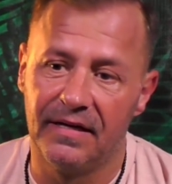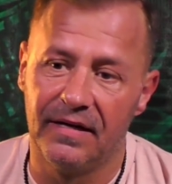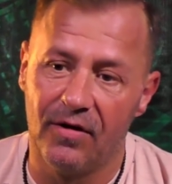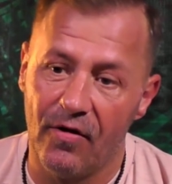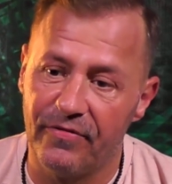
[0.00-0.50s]

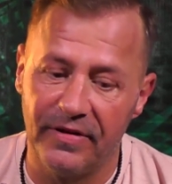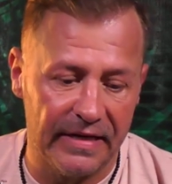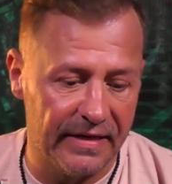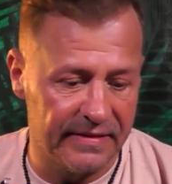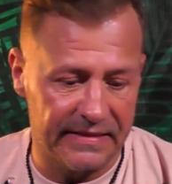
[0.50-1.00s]
äh,
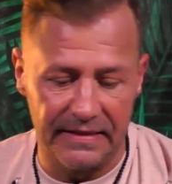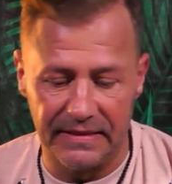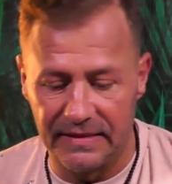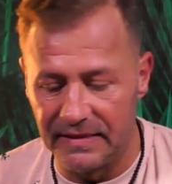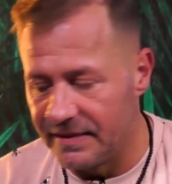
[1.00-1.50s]
öffentlich,
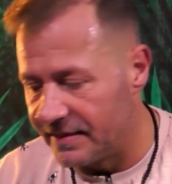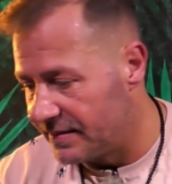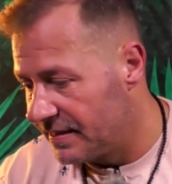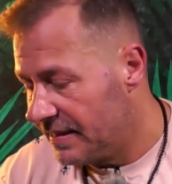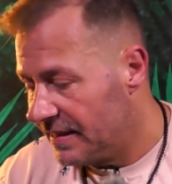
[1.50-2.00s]
äh, äh,